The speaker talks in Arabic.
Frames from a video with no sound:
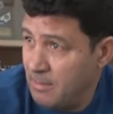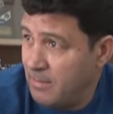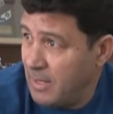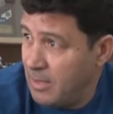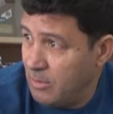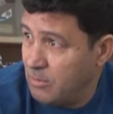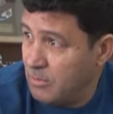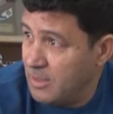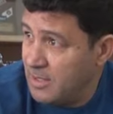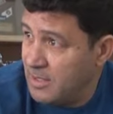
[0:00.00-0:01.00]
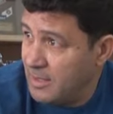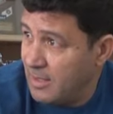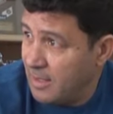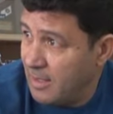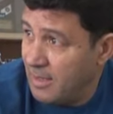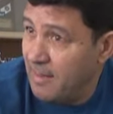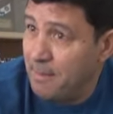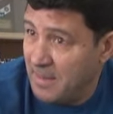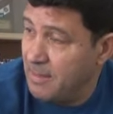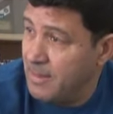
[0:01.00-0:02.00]
بحد ذاته انجاز خلق العاده
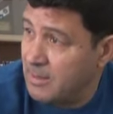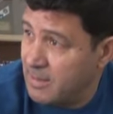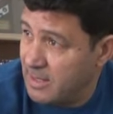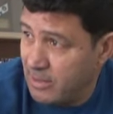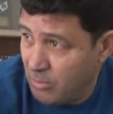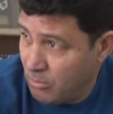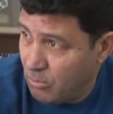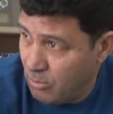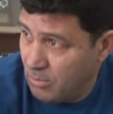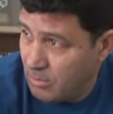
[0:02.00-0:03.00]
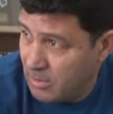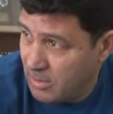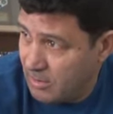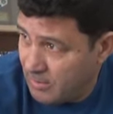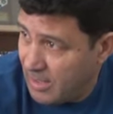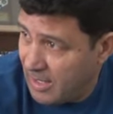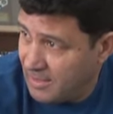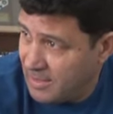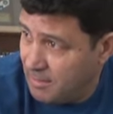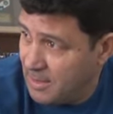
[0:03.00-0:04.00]
ما ثماش مشاكل نقولوا آه، على
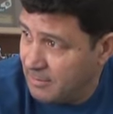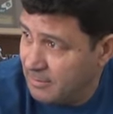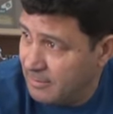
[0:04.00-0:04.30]
حسابي